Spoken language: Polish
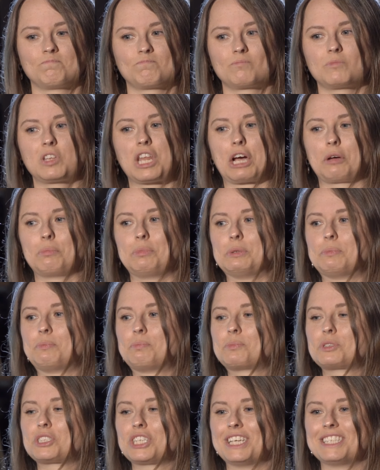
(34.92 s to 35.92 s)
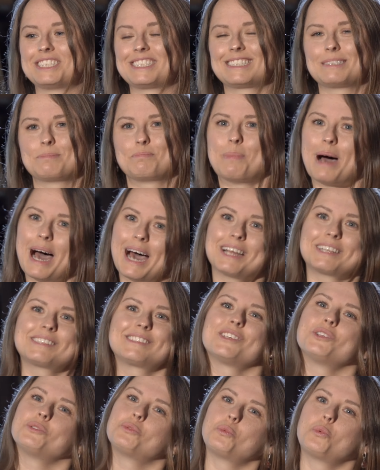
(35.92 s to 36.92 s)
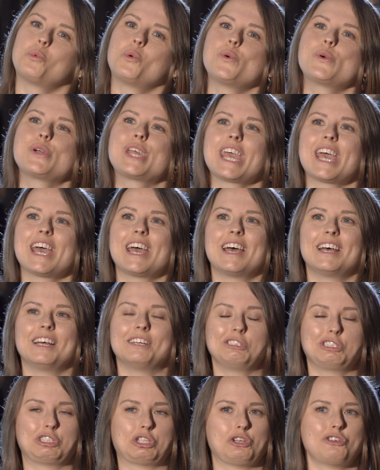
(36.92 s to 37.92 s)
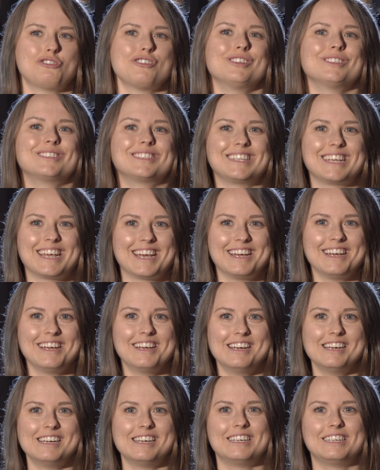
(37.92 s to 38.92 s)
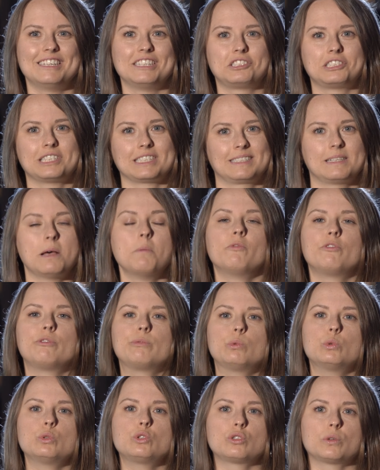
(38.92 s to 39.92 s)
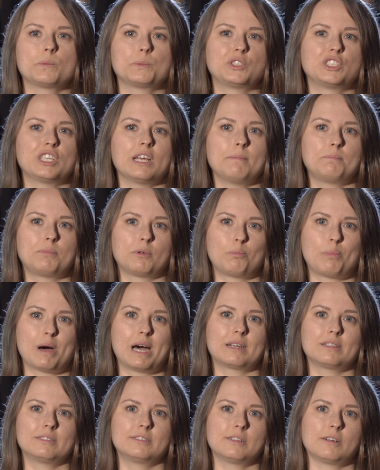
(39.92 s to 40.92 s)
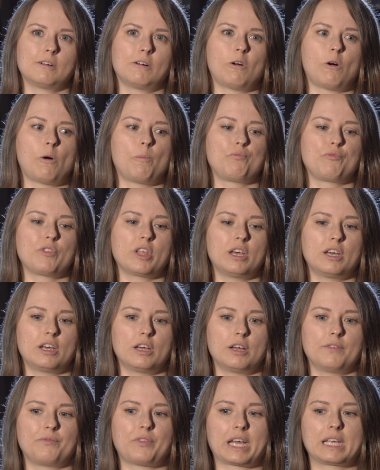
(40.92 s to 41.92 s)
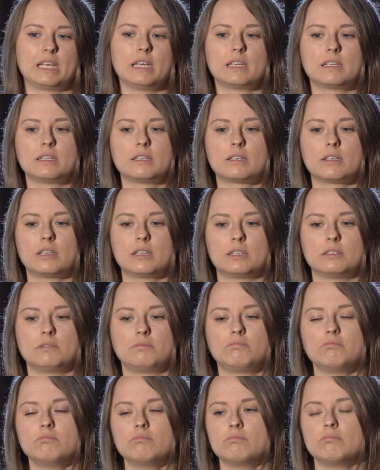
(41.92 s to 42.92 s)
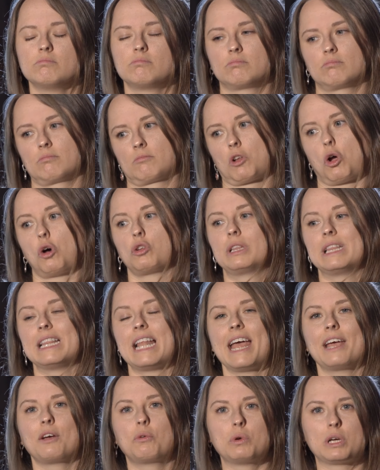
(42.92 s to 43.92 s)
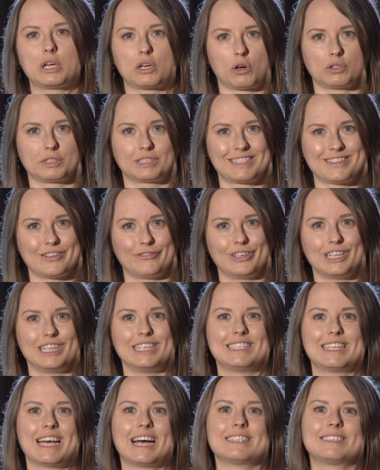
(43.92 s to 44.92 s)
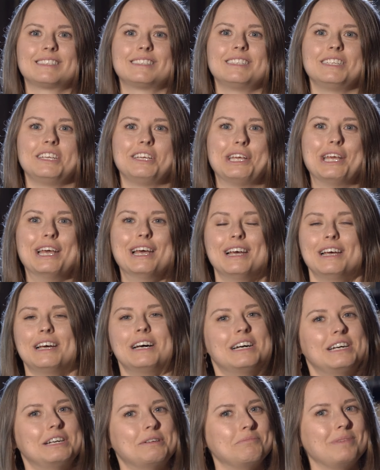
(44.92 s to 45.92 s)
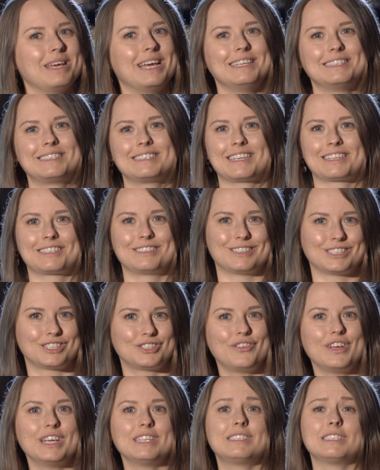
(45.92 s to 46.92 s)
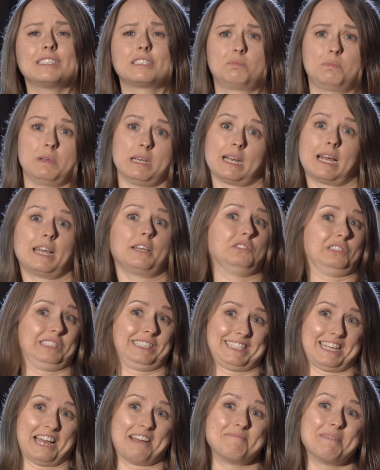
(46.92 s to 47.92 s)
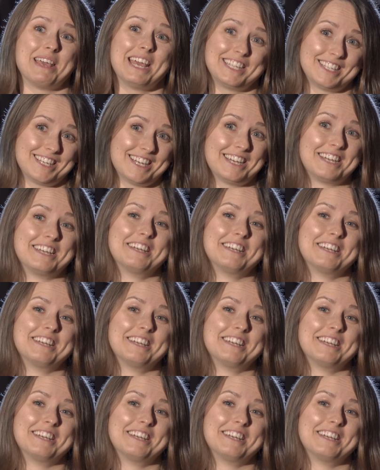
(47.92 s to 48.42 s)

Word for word: jakby przez bardzo długie tygodnie e, czasem włóczą się po bardzo takich odległych od cywilizacji miejscach na świecie, zbierając kamienie,